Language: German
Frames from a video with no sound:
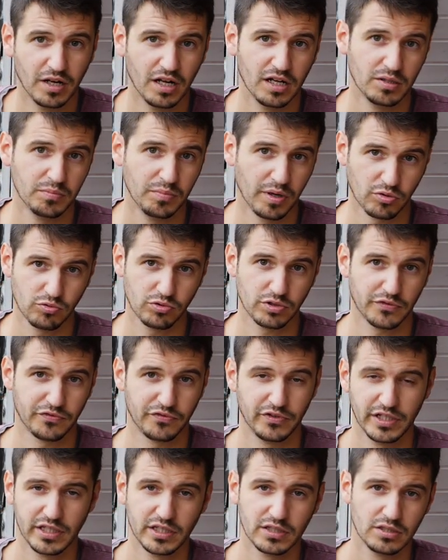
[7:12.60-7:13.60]
weil bei guter
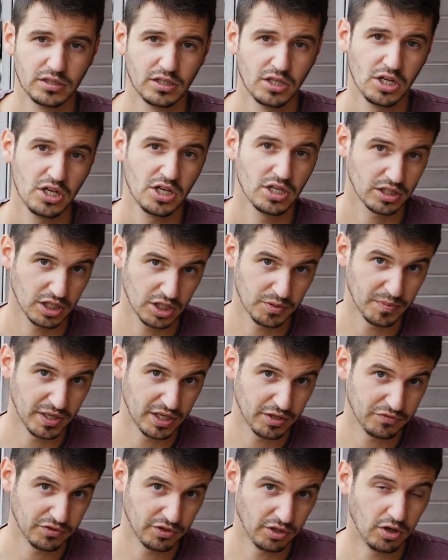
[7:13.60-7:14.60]
Pflege gehe ich
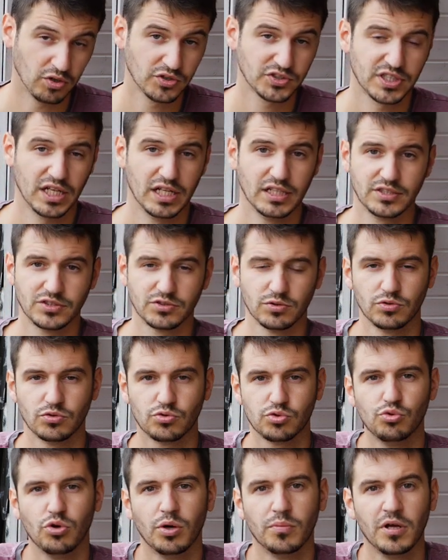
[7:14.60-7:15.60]
mal davon aus, hält so ein
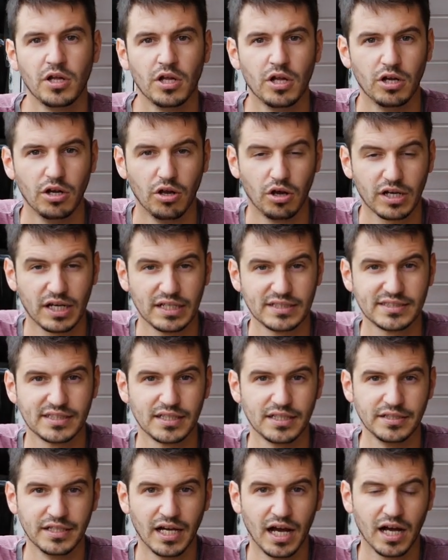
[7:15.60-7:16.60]
Turm locker
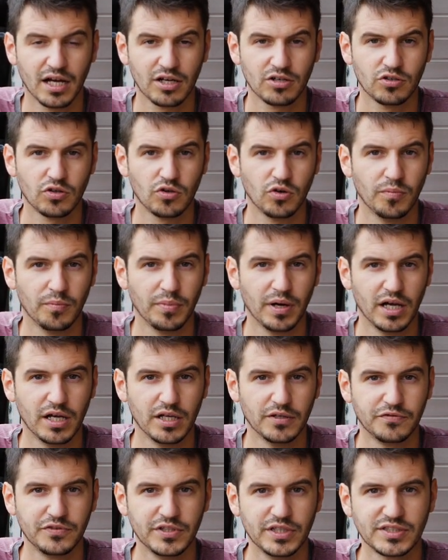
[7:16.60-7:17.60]
10 Jahre und
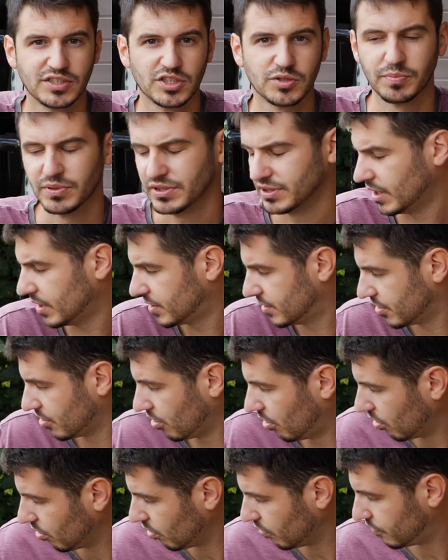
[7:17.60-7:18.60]
bei 40 bis
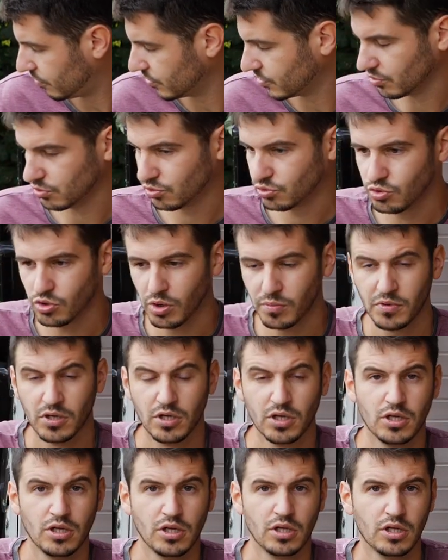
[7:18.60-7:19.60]
60 Euro für so einen Turm
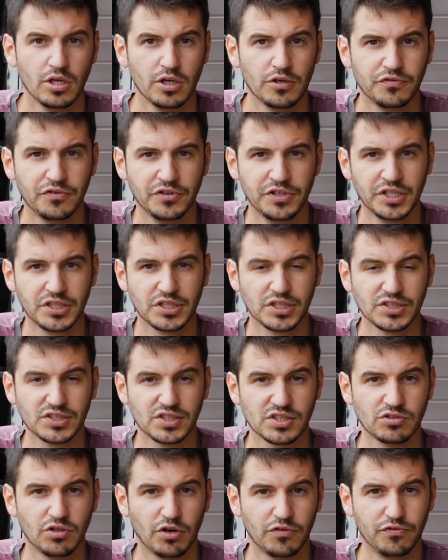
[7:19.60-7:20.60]
finde ich, ist
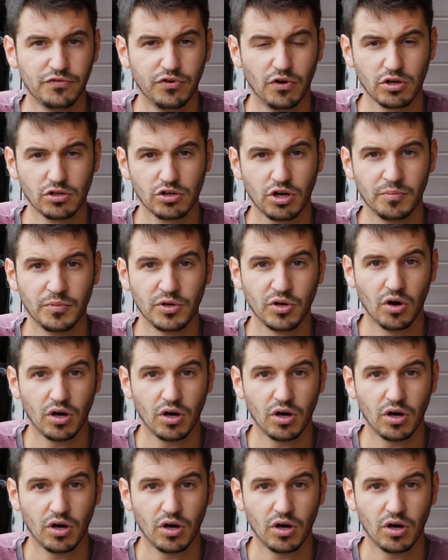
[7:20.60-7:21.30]
es noch vollkommen in